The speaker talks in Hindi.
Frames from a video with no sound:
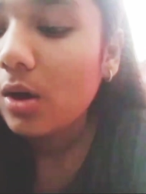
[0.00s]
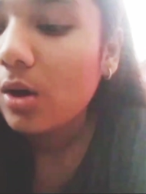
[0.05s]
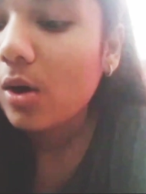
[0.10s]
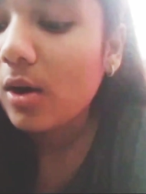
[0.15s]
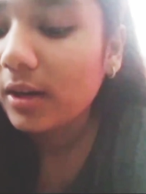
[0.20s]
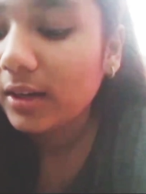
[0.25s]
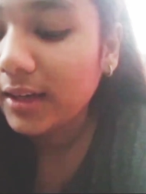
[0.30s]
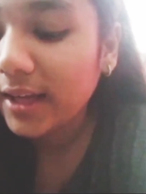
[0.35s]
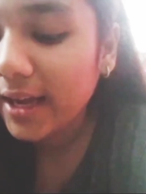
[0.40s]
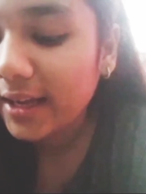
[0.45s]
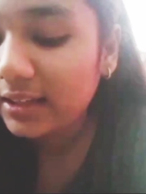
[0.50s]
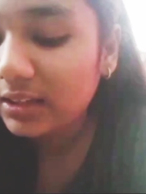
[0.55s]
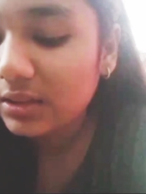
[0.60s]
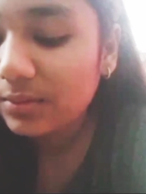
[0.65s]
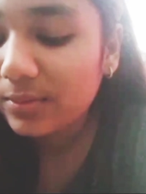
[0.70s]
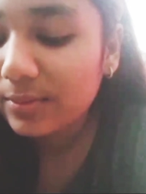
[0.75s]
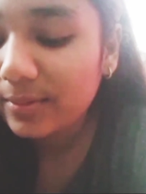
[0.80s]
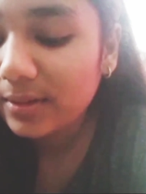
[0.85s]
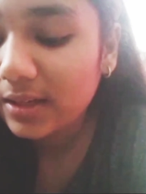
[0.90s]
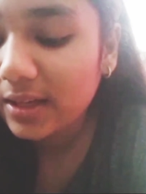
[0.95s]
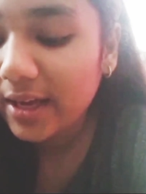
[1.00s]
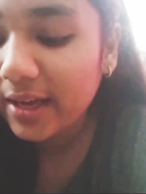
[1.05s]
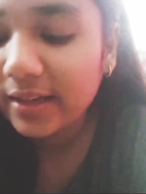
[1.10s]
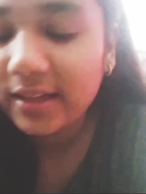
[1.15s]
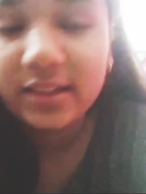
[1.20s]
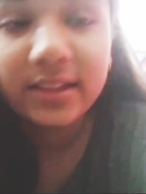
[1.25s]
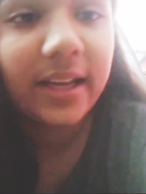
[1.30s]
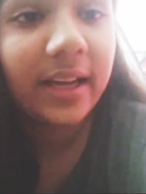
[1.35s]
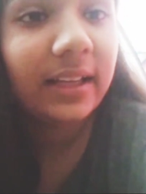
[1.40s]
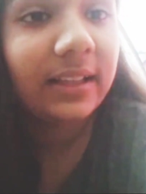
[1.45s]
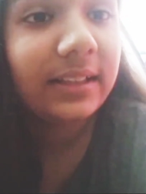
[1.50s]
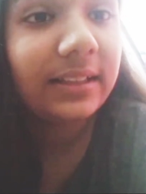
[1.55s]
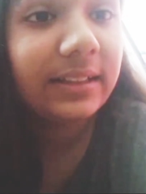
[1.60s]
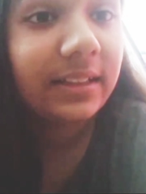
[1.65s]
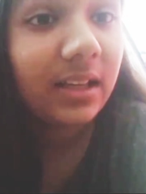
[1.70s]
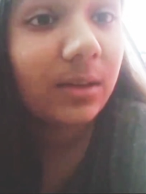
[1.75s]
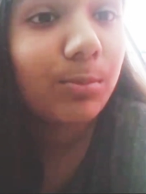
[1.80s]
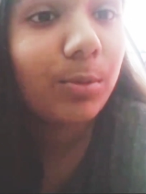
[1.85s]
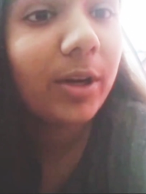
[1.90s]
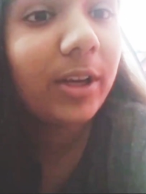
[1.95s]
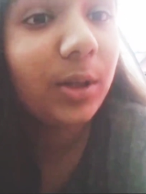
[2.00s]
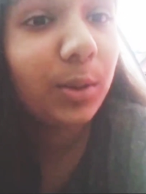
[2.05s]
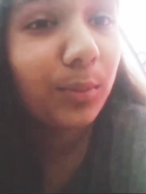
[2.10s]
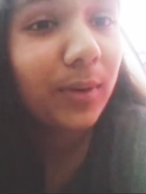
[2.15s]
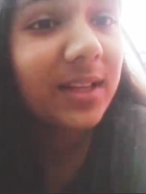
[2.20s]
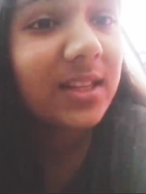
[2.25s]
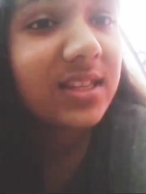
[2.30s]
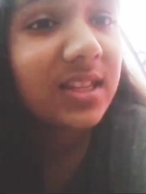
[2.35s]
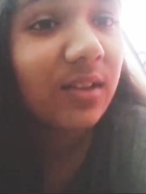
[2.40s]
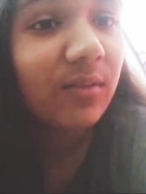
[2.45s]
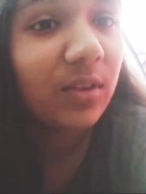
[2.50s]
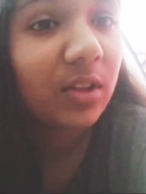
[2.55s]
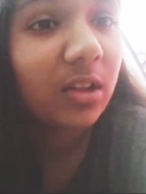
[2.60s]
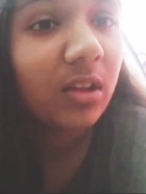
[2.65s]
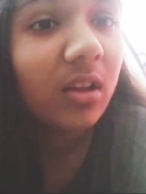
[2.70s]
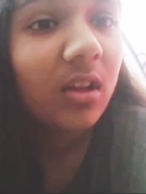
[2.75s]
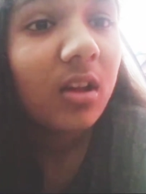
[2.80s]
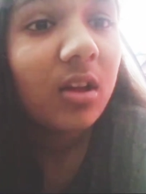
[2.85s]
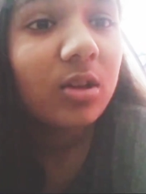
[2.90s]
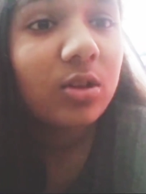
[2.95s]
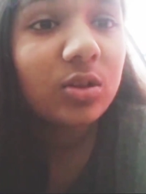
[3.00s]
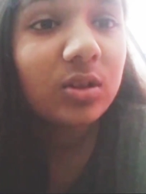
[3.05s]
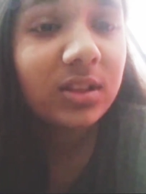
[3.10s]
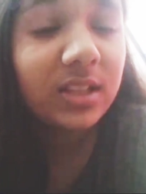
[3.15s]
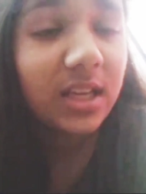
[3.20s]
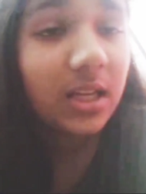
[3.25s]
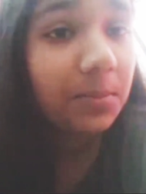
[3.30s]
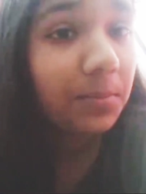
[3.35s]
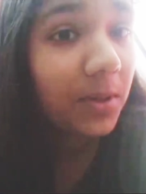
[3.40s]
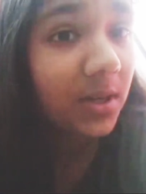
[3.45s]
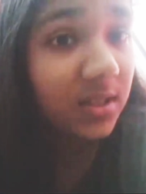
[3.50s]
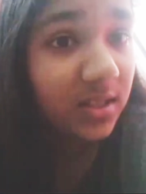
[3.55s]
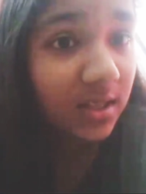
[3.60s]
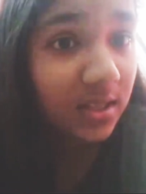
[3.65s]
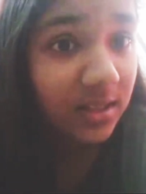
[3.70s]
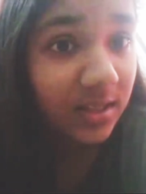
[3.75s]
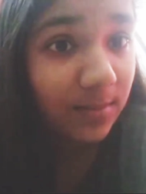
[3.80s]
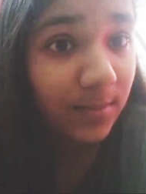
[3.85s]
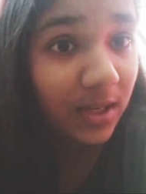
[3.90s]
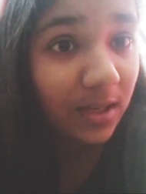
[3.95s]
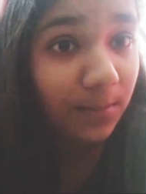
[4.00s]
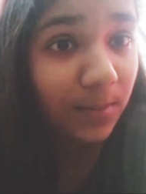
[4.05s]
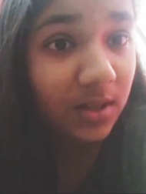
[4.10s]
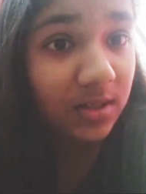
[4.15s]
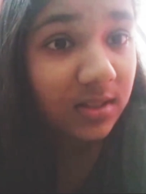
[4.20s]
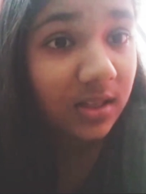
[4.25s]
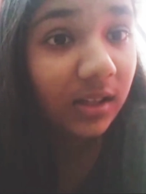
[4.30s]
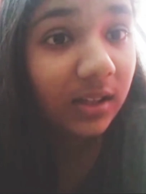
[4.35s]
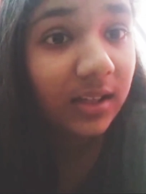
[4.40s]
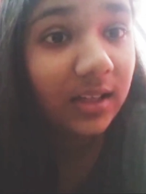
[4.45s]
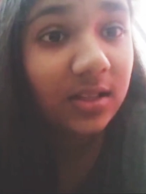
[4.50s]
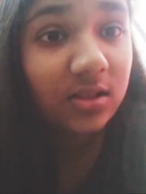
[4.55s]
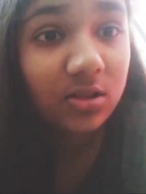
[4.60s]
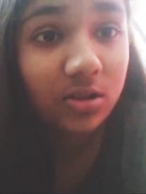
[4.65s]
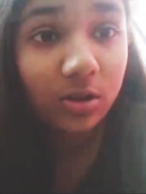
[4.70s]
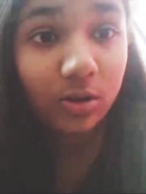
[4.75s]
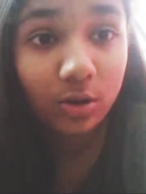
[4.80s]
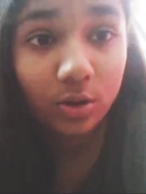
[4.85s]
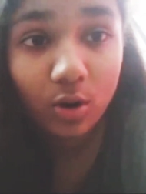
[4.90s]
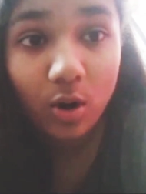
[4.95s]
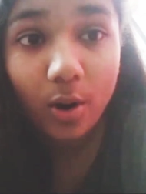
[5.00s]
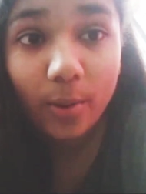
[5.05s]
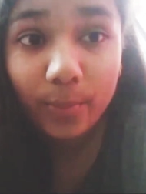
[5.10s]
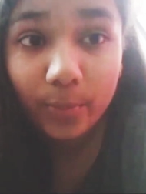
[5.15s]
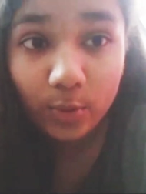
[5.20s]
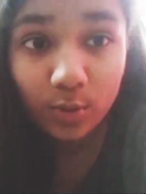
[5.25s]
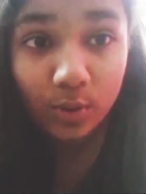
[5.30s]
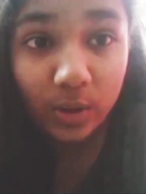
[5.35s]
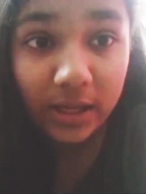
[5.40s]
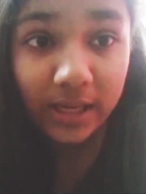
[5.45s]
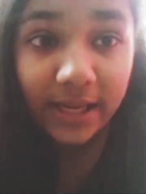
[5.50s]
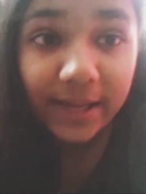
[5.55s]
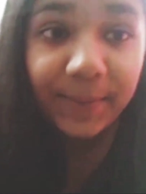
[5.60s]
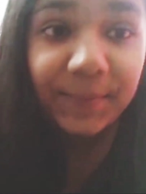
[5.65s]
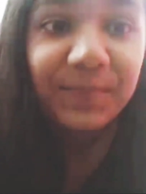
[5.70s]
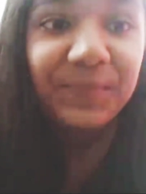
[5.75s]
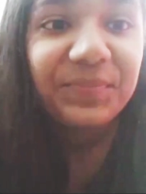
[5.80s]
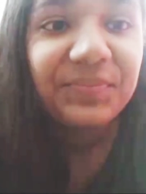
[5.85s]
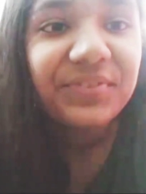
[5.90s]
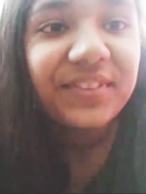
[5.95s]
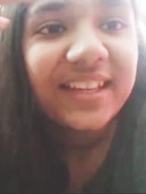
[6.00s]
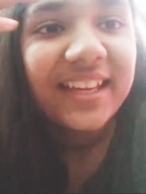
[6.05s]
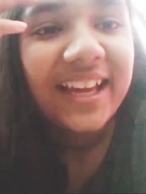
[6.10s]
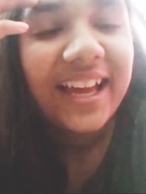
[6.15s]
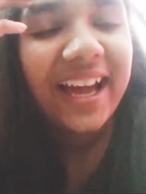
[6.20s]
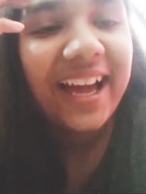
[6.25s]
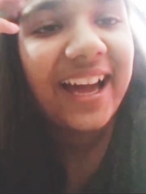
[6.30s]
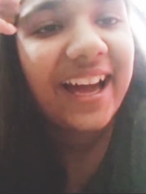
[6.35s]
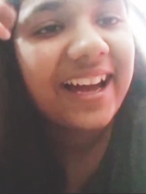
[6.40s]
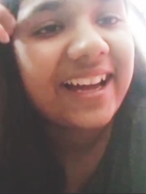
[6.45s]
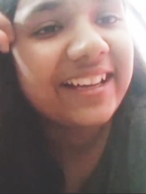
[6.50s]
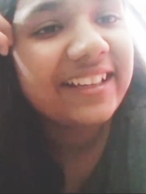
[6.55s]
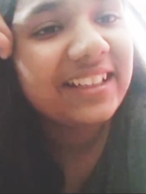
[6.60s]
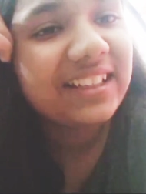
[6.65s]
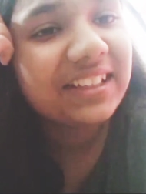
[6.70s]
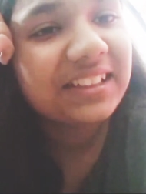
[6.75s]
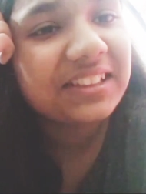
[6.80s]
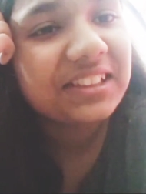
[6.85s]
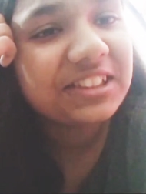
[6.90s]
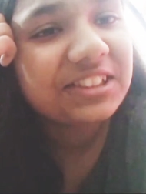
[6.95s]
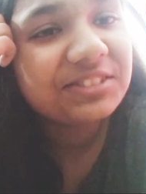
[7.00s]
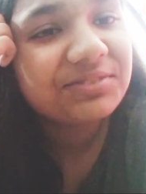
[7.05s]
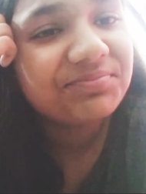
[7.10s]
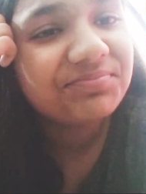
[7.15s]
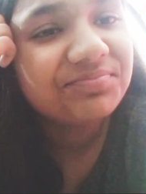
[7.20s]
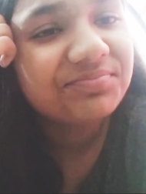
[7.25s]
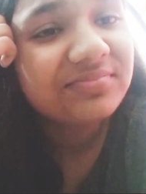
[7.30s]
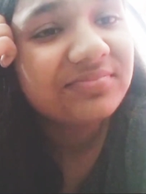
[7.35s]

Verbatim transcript: और नाइन्थ में मेरी आई है 93.17 तो तीन परसेंट से मेरी परसेंटेज ड्रॉप हुई एंड uh,